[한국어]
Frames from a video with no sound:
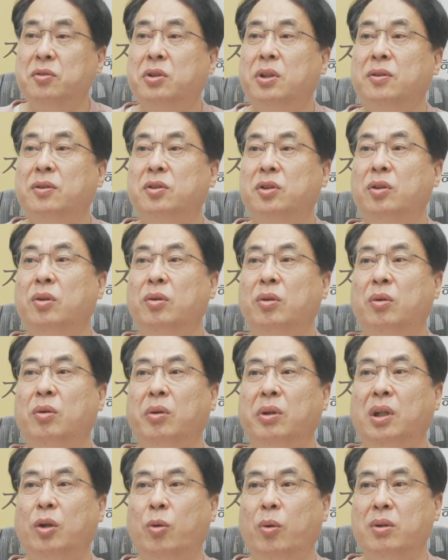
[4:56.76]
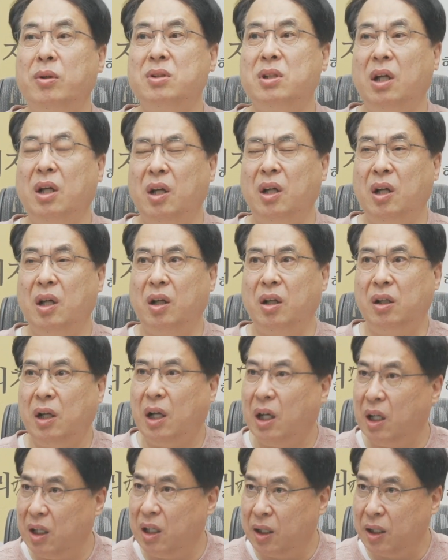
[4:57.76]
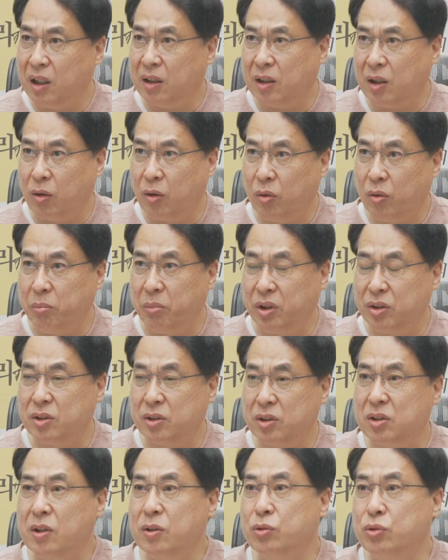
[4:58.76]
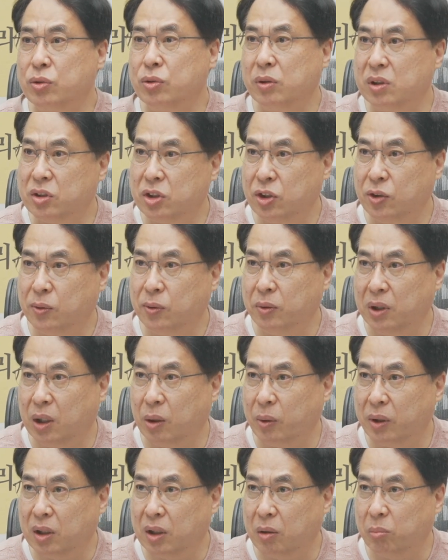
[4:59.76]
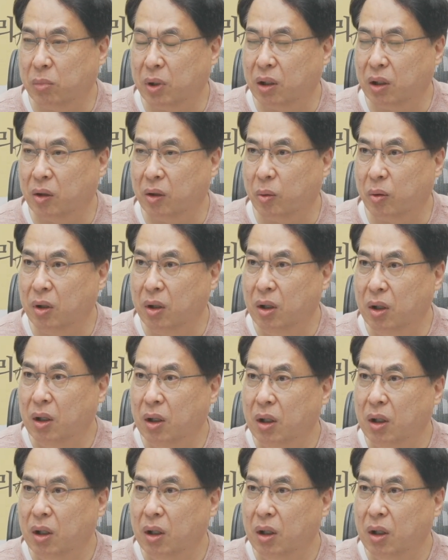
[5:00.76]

이 전격적으로 이 공사를 안 하겠다고 먼저 선수를 치고 나왔단 말이에요.